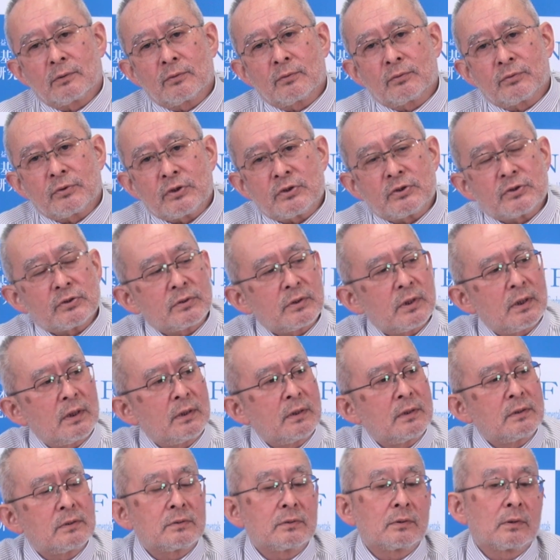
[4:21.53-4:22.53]
特にいつ
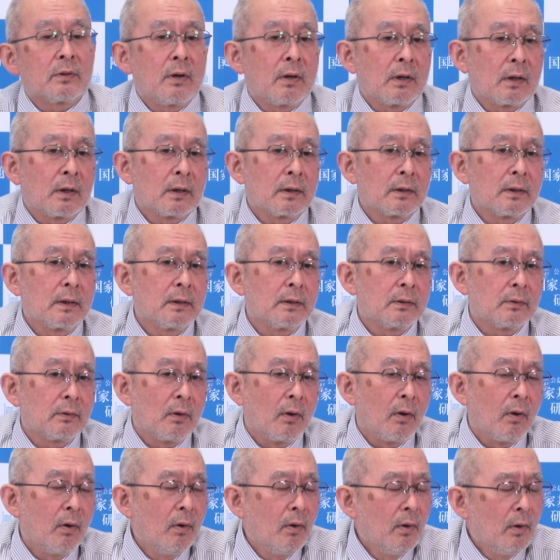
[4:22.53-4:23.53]
停電するかわからない
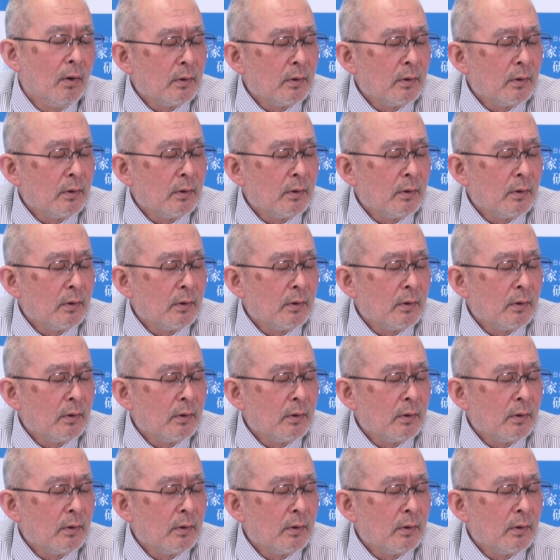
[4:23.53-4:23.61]
と。